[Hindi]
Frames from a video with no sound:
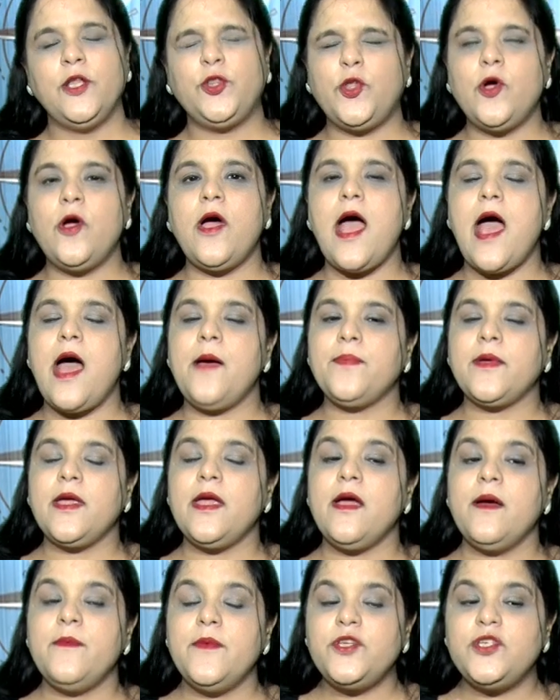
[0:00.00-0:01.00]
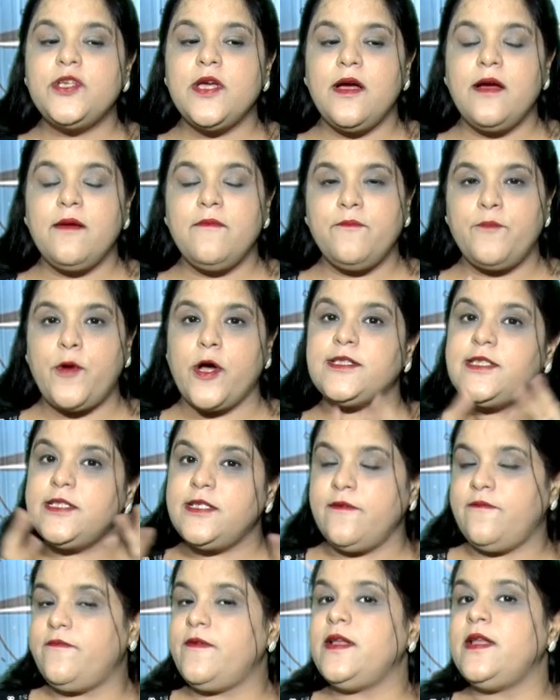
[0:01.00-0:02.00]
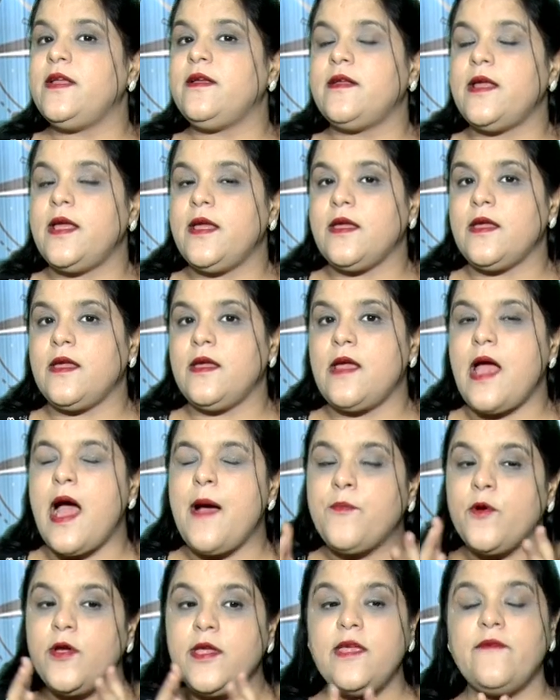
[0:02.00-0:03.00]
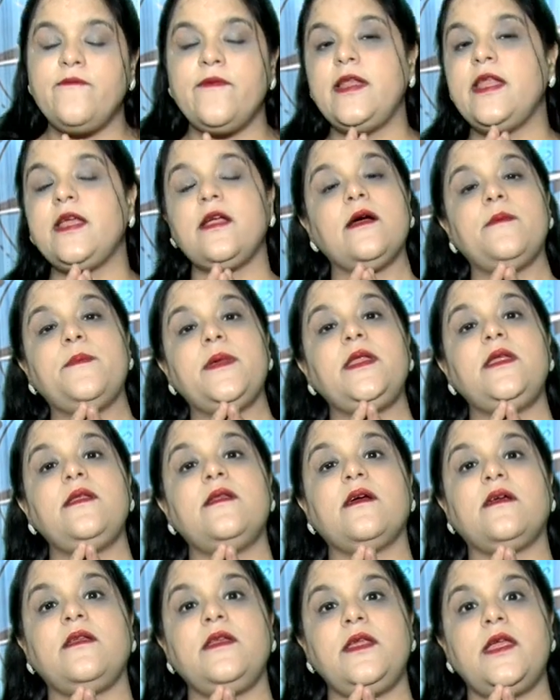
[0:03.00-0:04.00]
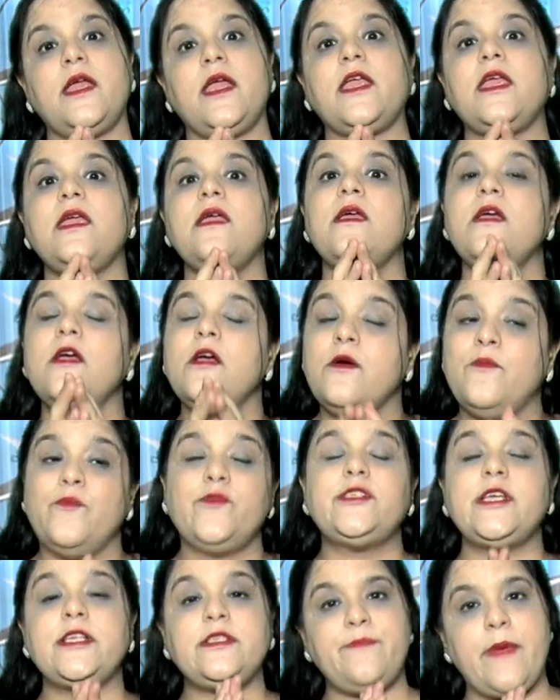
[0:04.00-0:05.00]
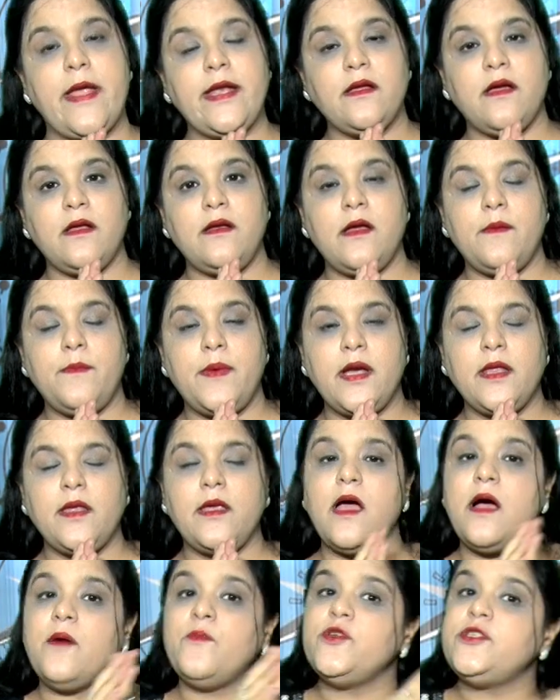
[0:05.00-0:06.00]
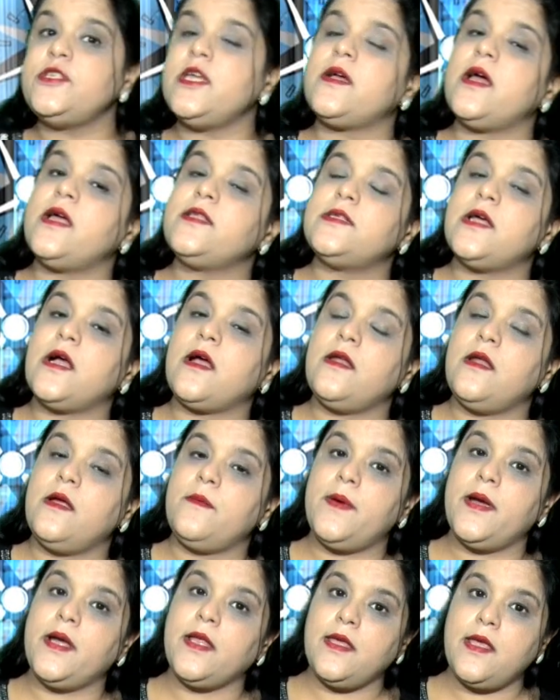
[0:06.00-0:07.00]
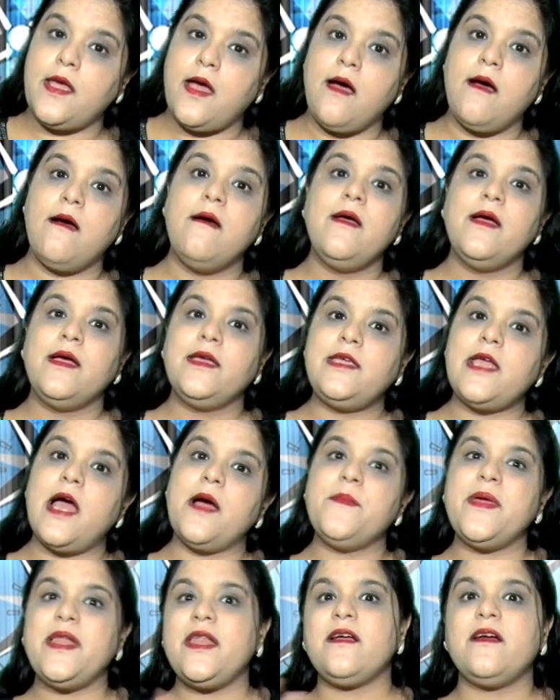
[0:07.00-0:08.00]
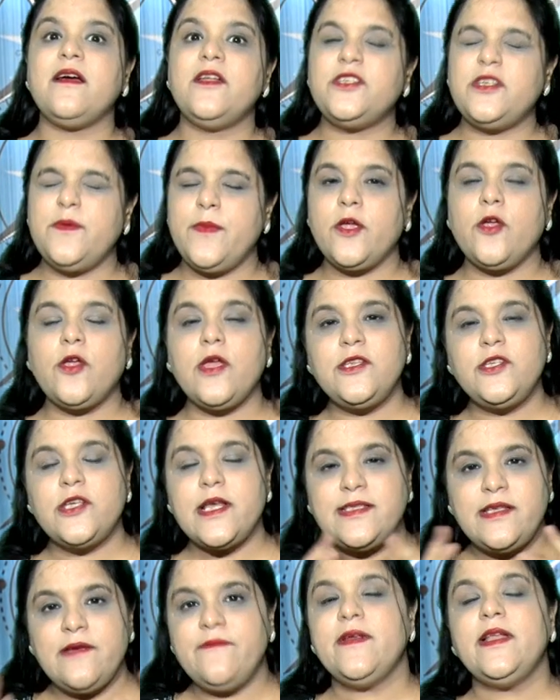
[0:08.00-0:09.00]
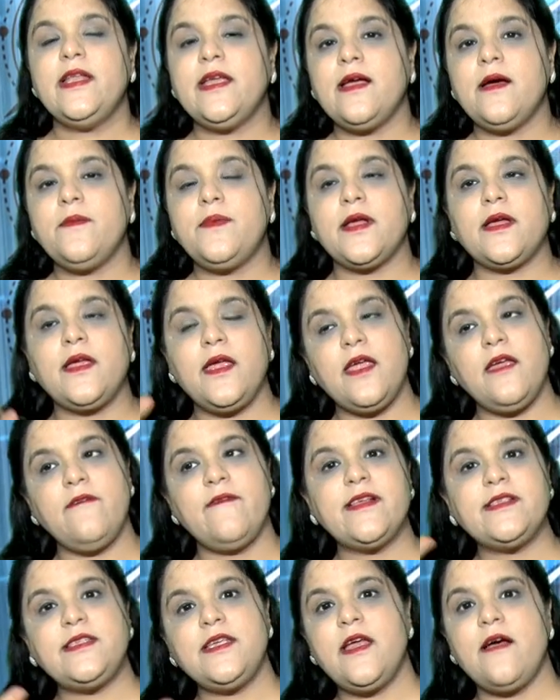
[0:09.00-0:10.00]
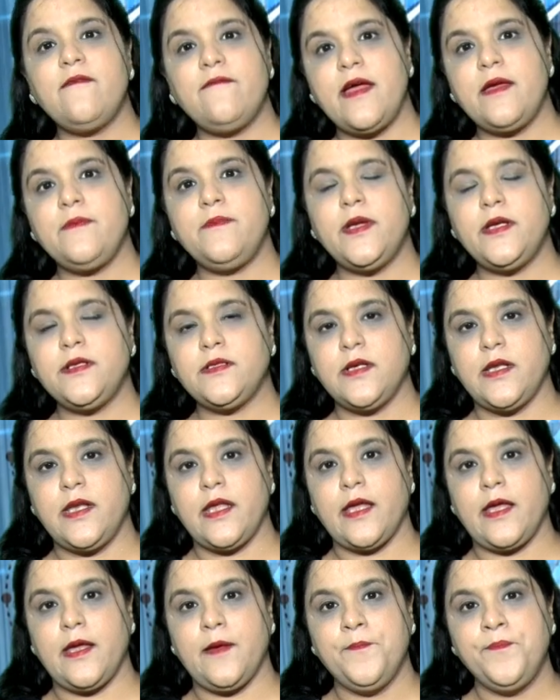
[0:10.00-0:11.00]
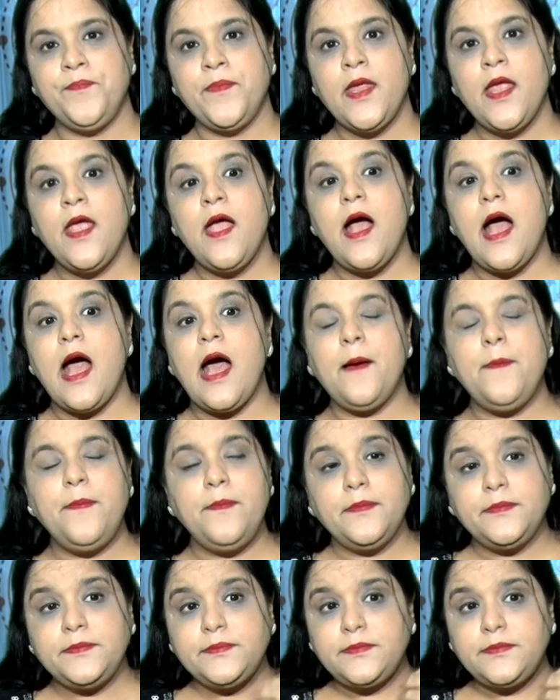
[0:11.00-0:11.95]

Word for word: तो आपके हमेशा पॉजिटिव फीलिंग रहेगी आपको ये फीलिंग कभी नहीं रखनी है कि मुझे स्पेंड करना पड़ गया मुझे खर्चा करना पड़ गया या मेरे खर्चे में क्योंकि जैसे फीलिंग आप रखेंगे वैसे ही आप वाइब्रेट करेंगे आप